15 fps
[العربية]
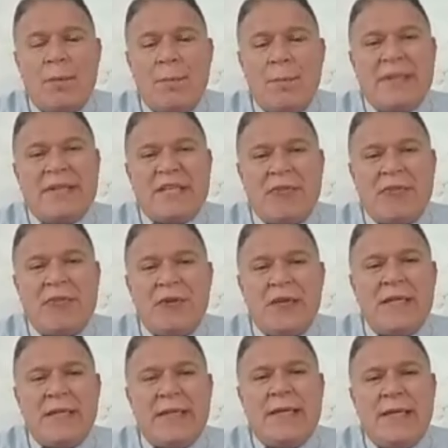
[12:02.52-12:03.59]
من
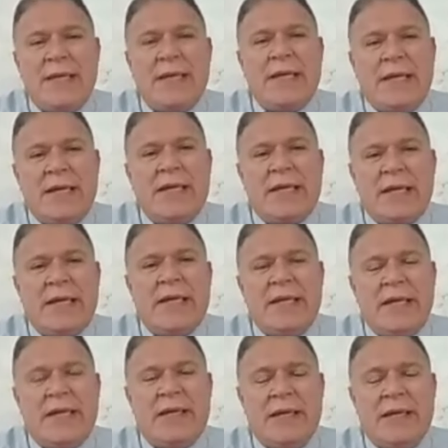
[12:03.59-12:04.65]
تفنيده
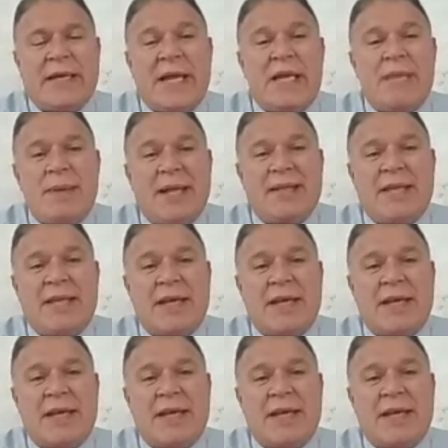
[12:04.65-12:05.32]
لكلمات